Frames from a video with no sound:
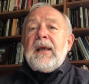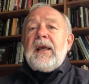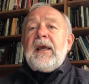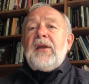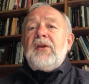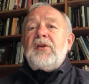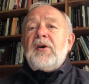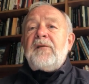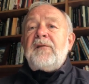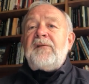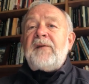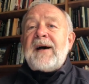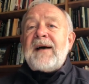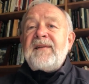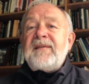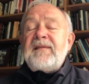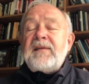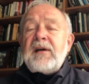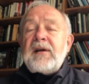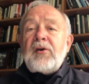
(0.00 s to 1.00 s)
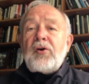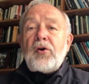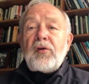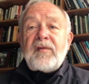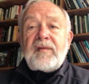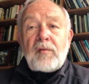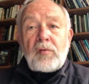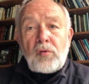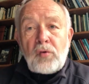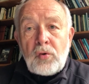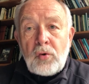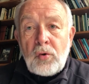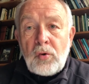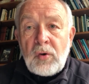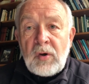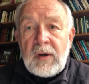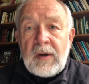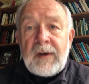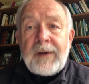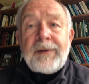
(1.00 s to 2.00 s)
i do fazy
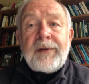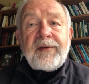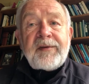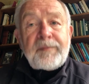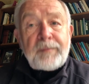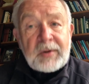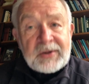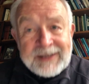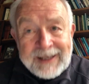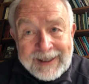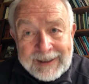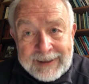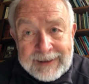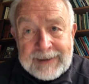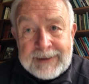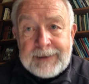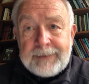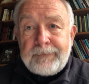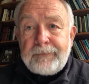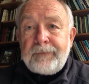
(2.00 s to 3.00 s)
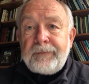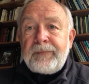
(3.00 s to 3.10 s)
rozruchu gospodarki.